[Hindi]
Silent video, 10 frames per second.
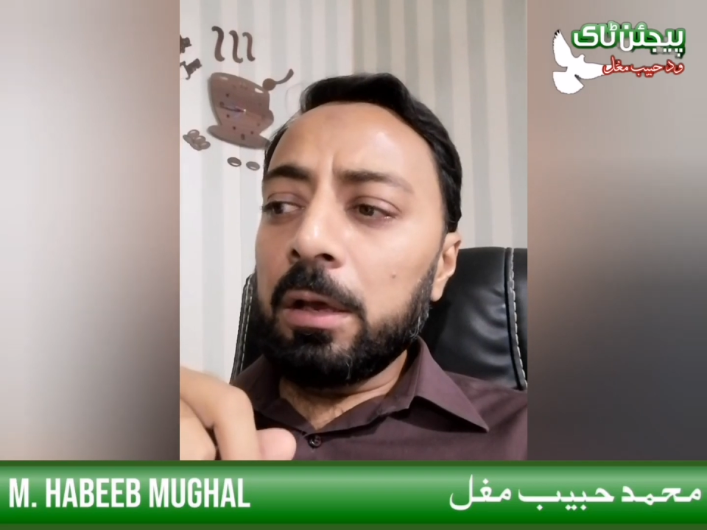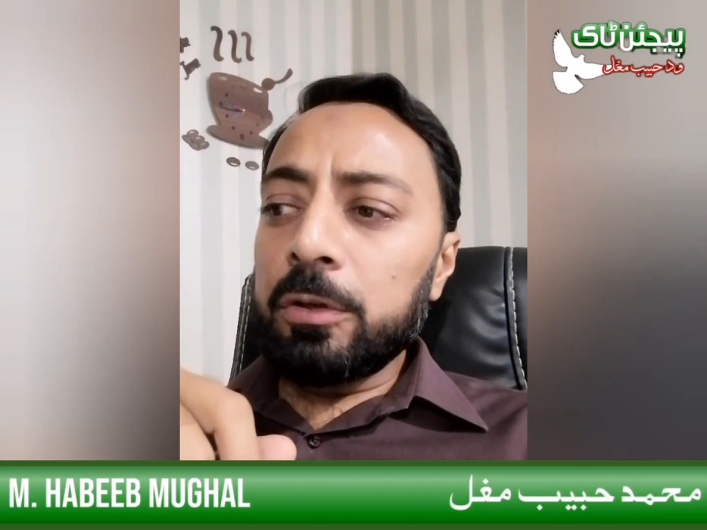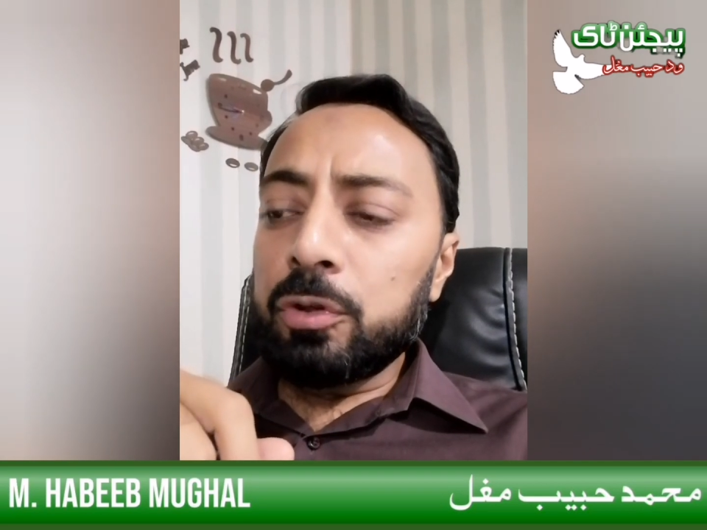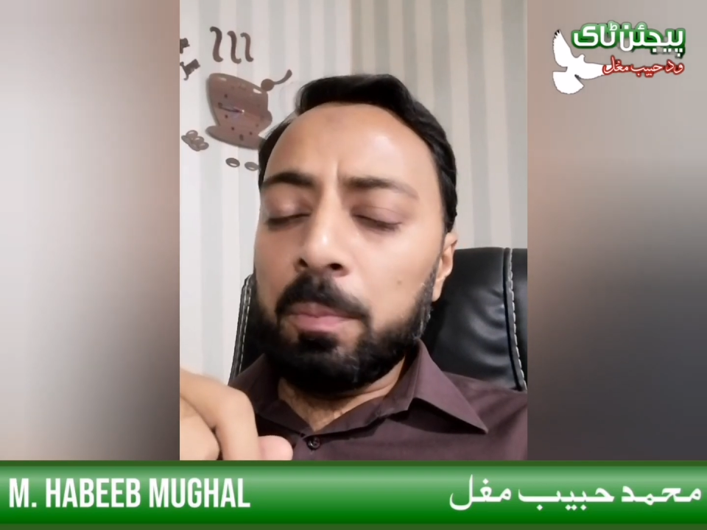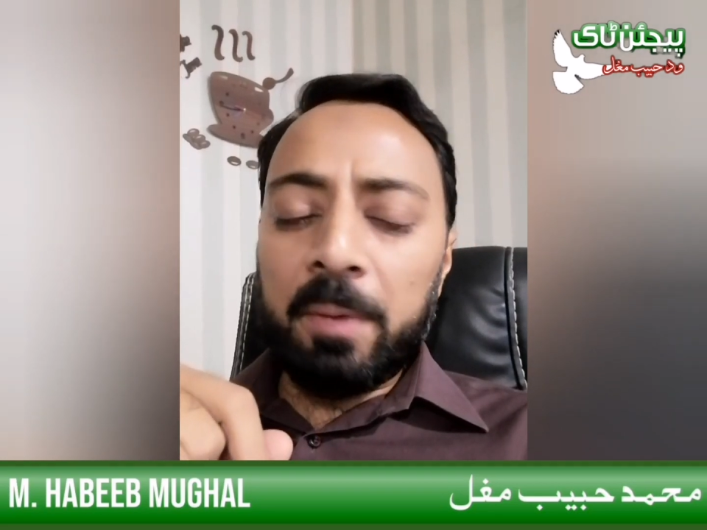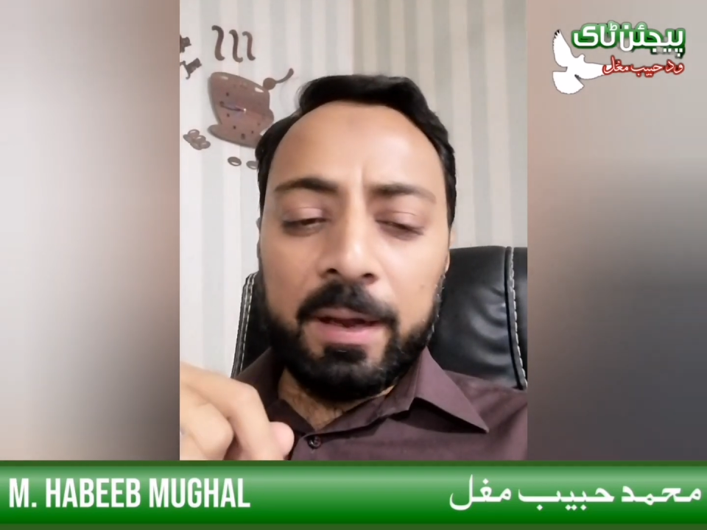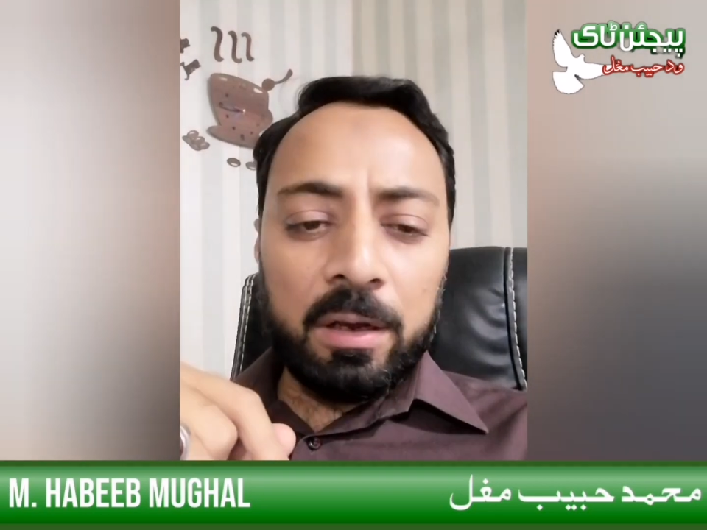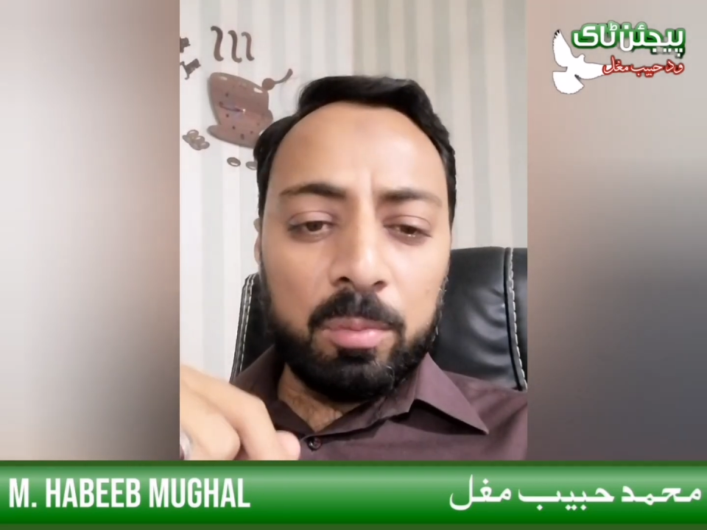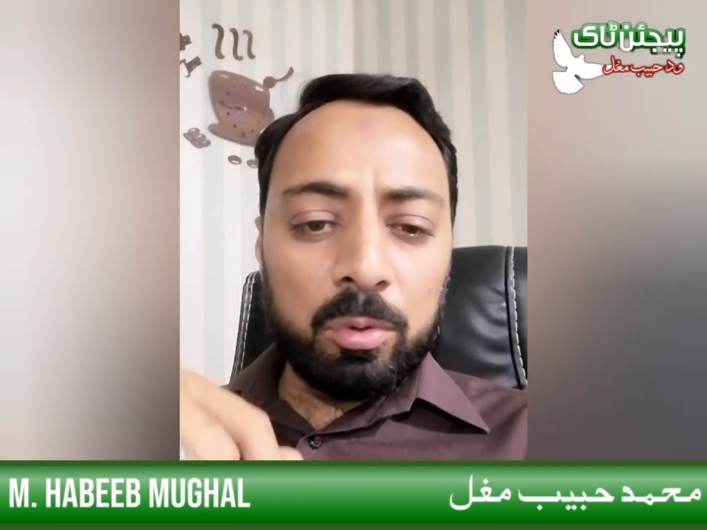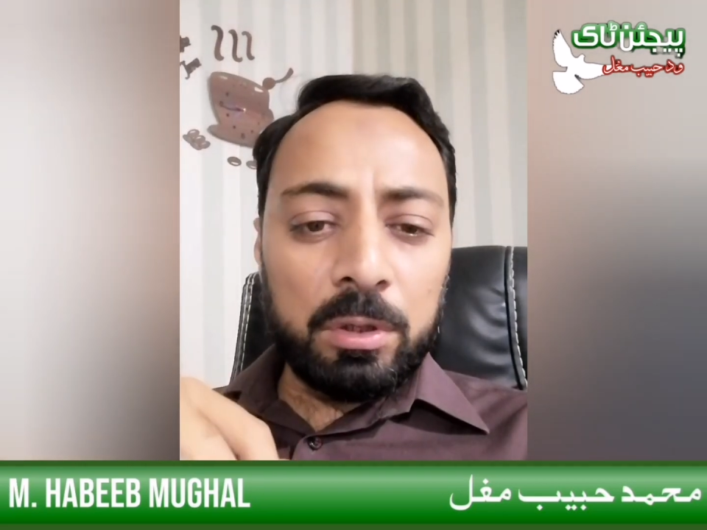जो मैंने
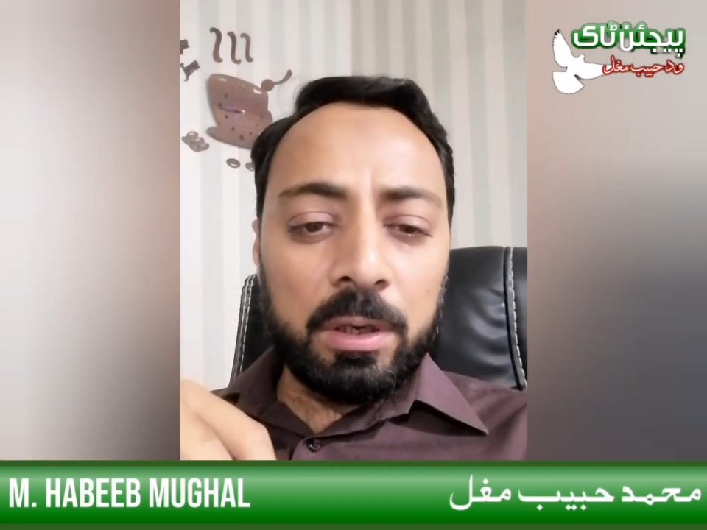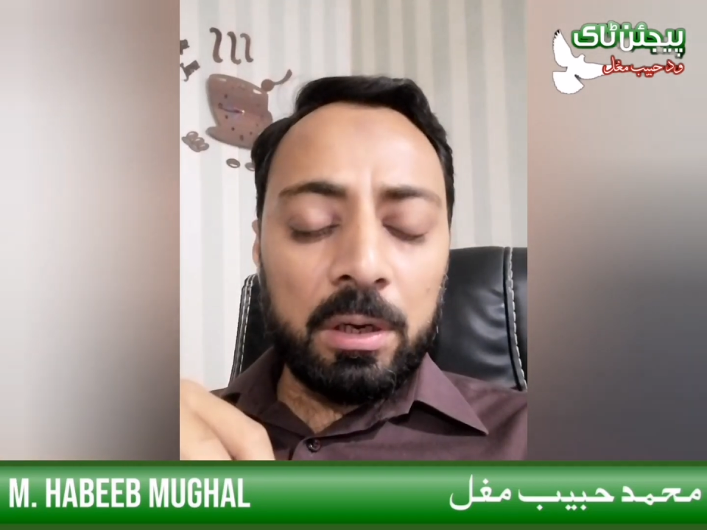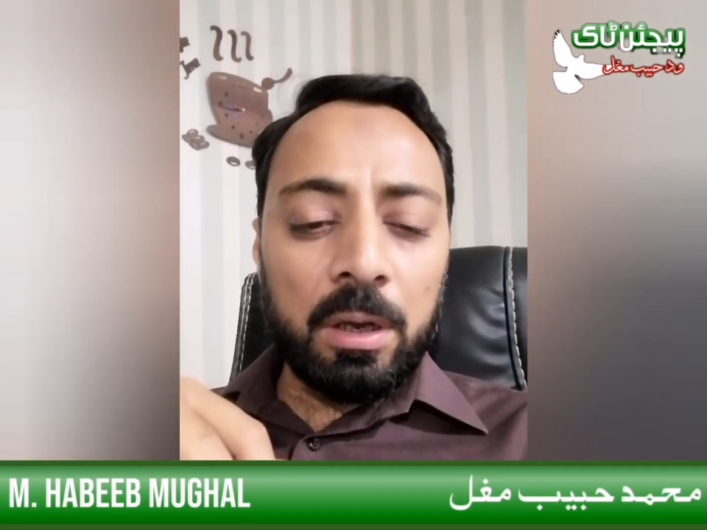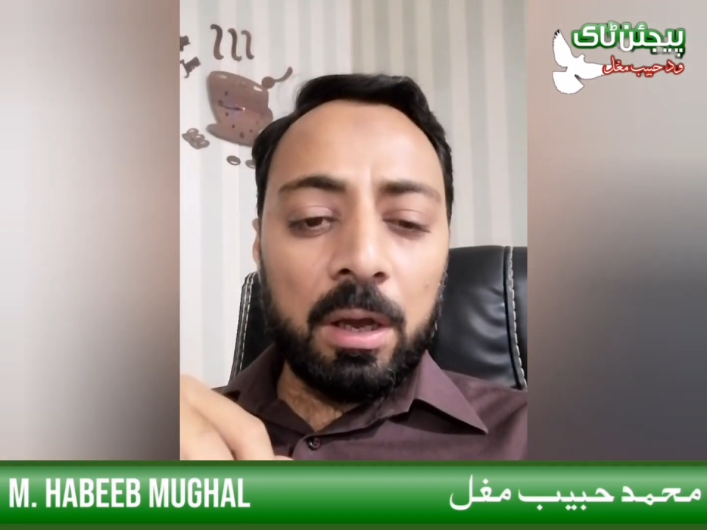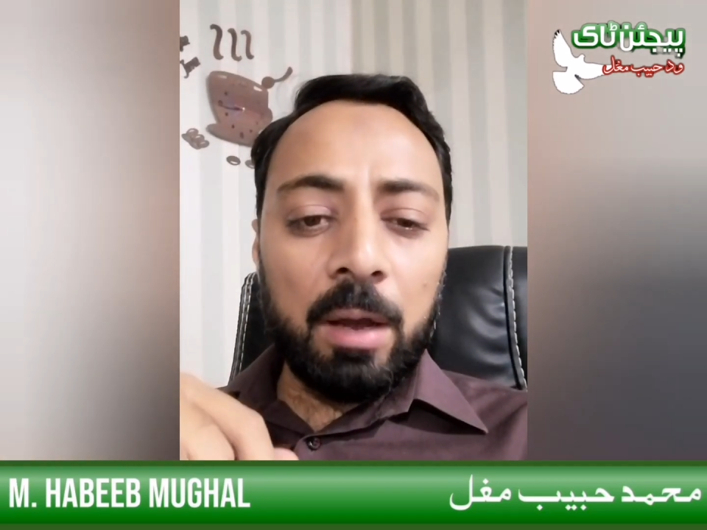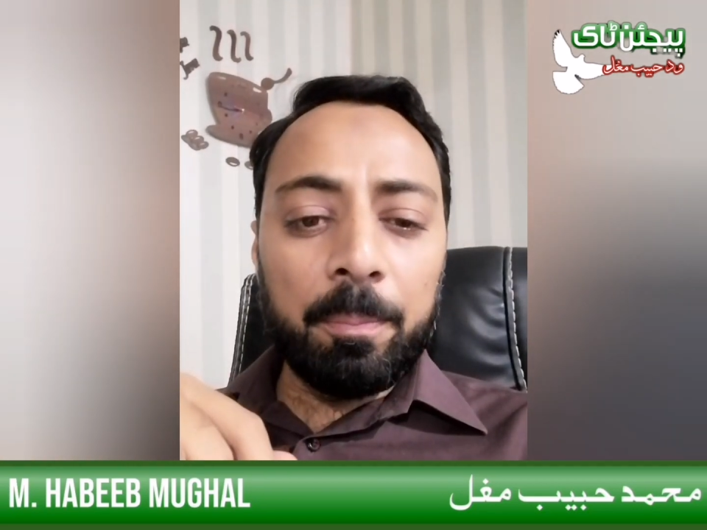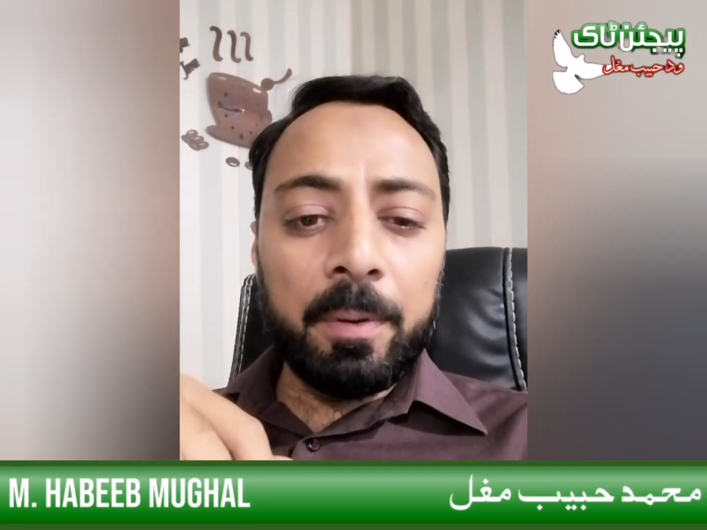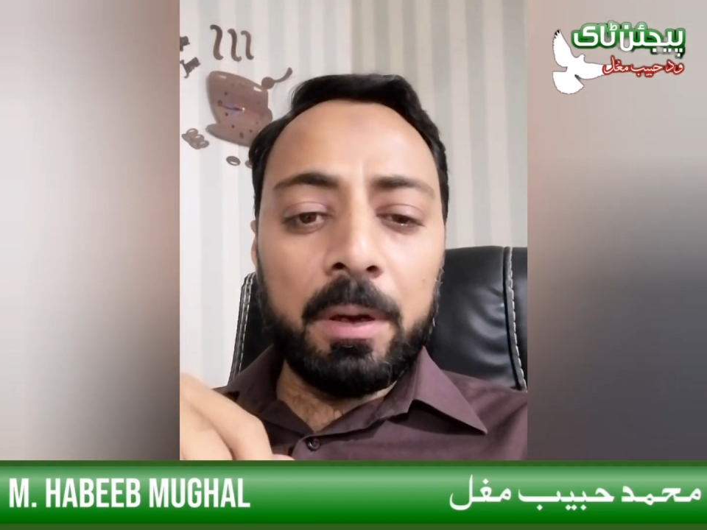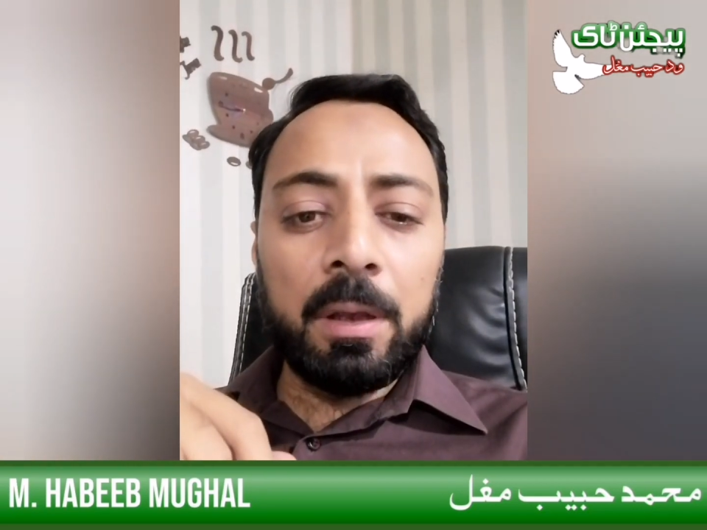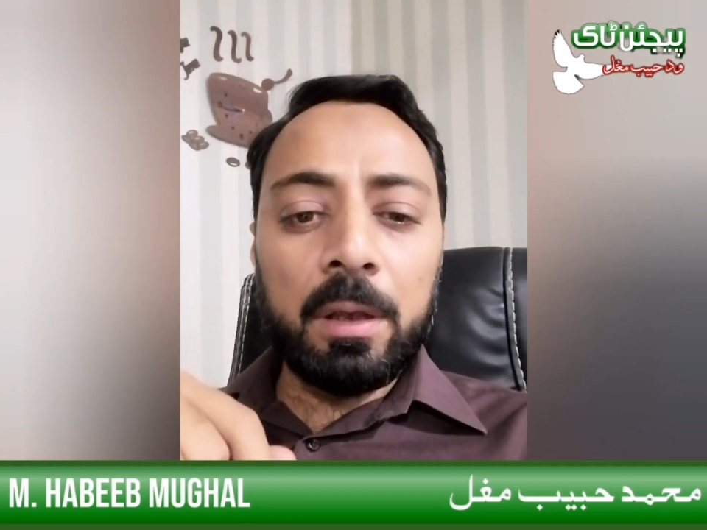कबूतर अपने